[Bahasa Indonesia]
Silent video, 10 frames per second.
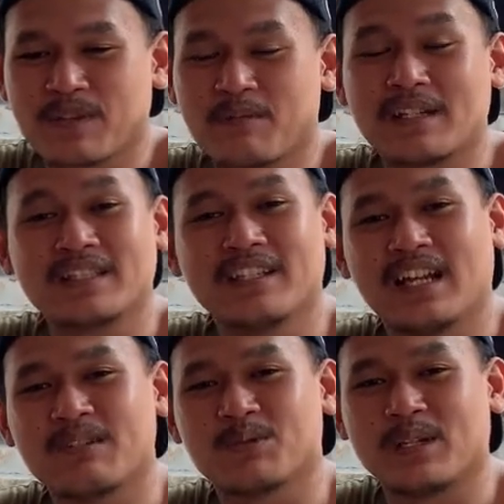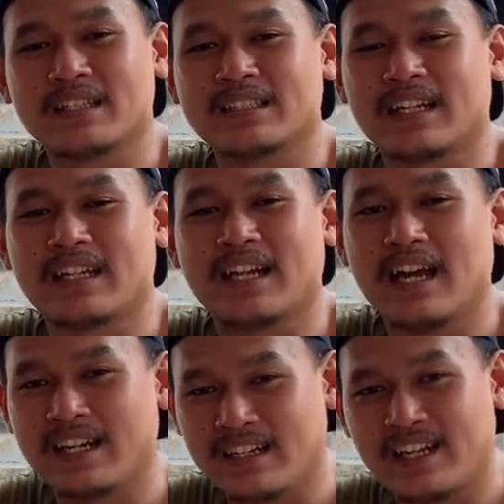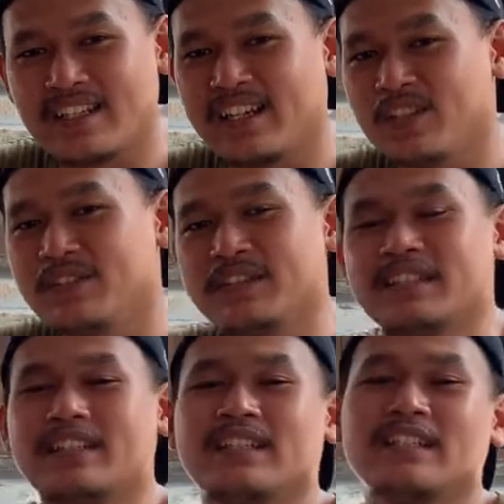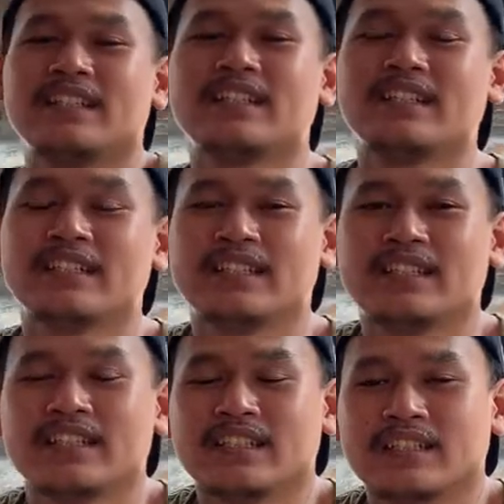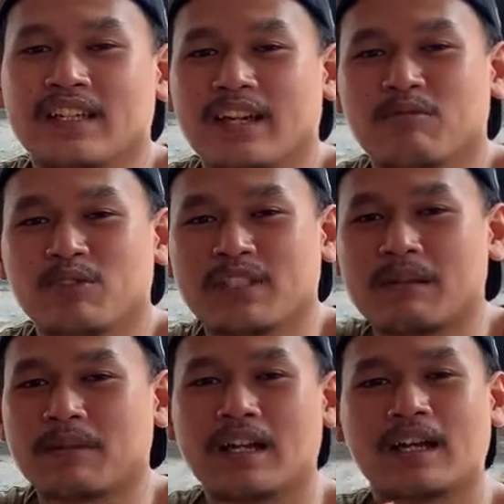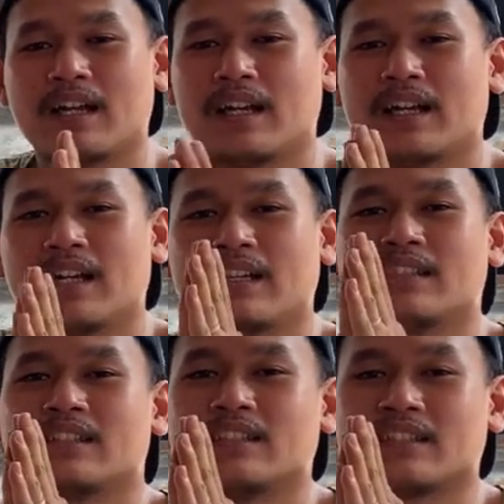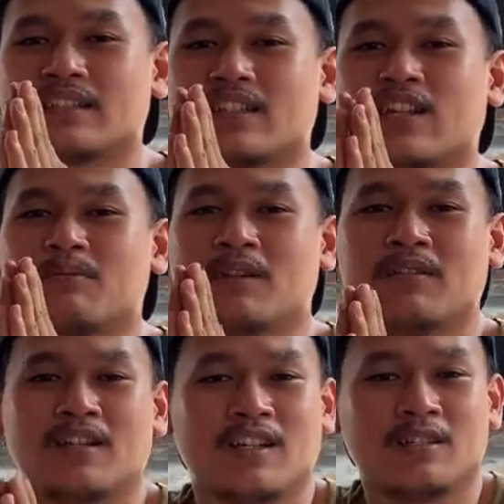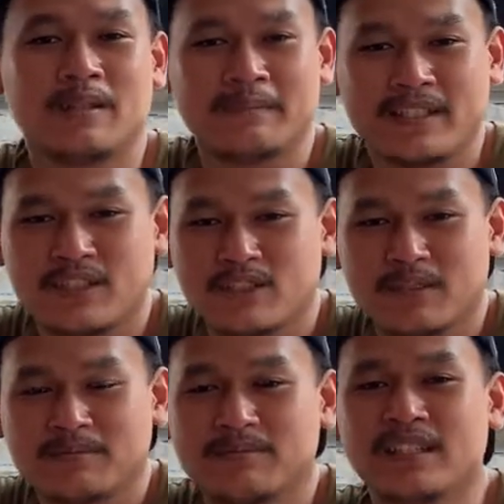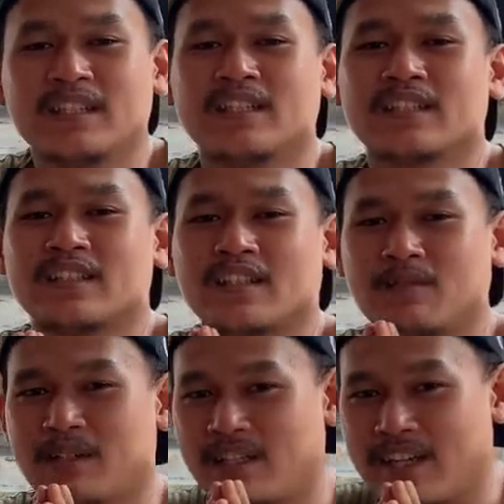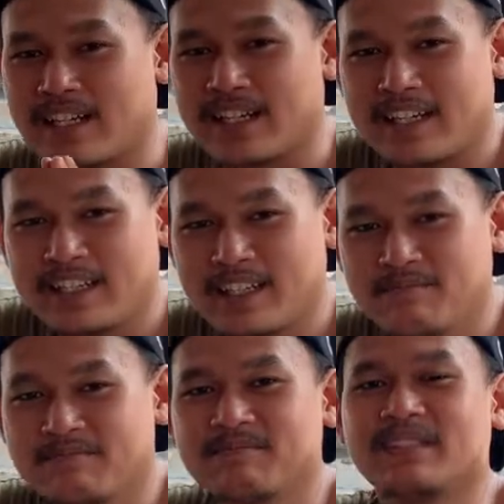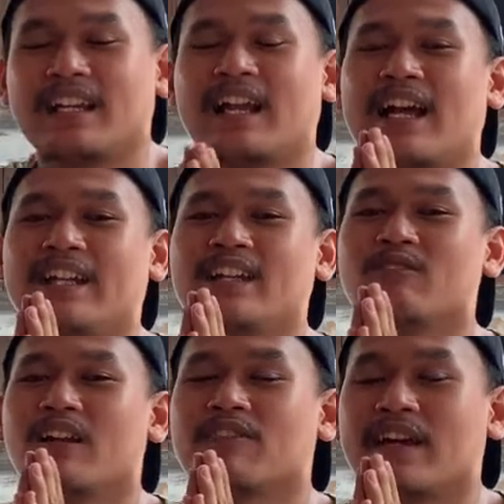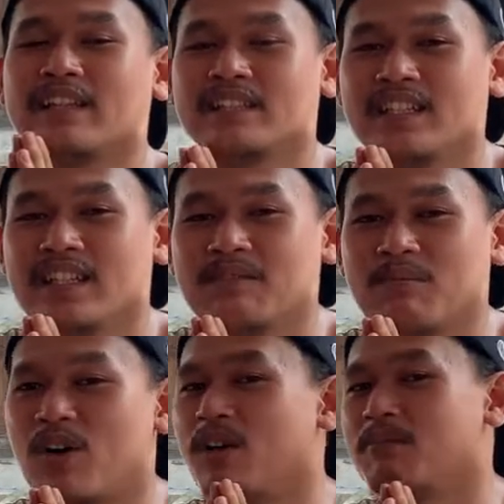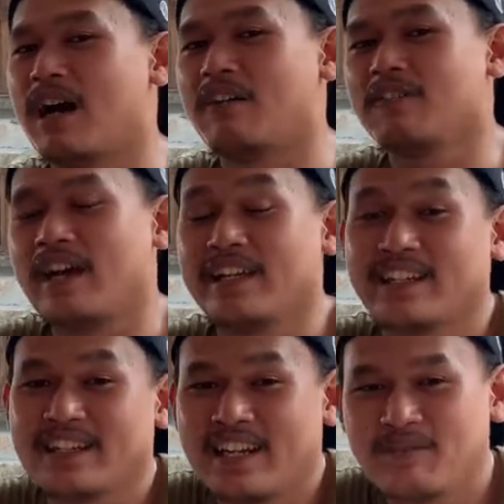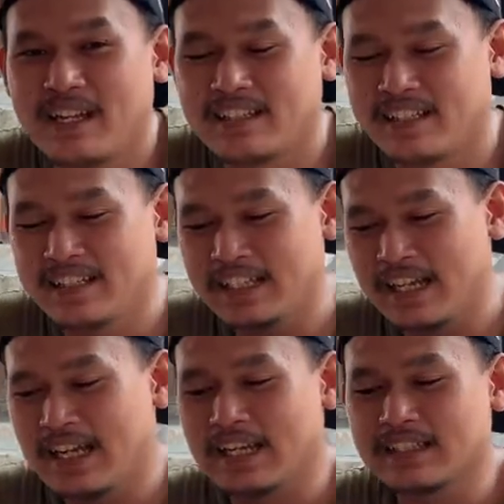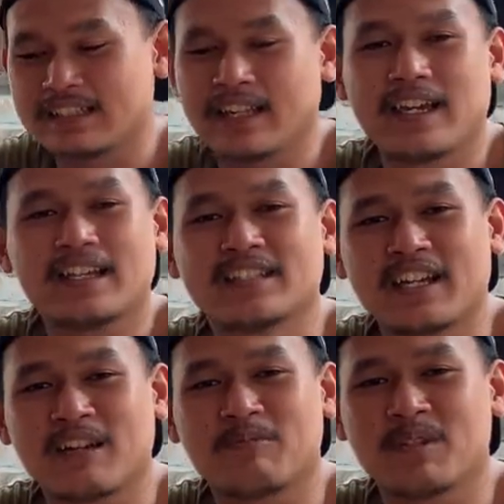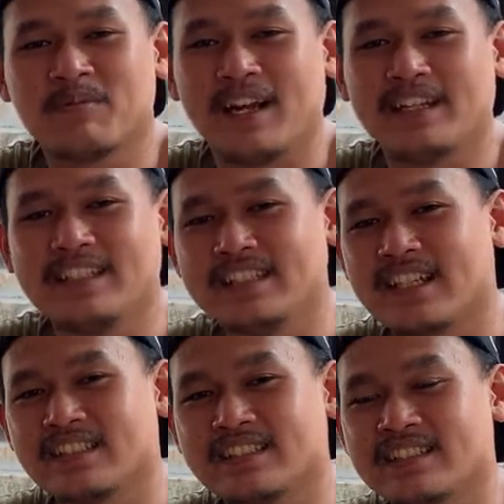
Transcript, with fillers: masih dalam suasana Hari Raya Idul Fitri. Saya mengucapkan takaballahu wa minkum ya Karim Minal Aidin wal Faizin Mohon maaf lahir dan batin Saya secara pribadi yang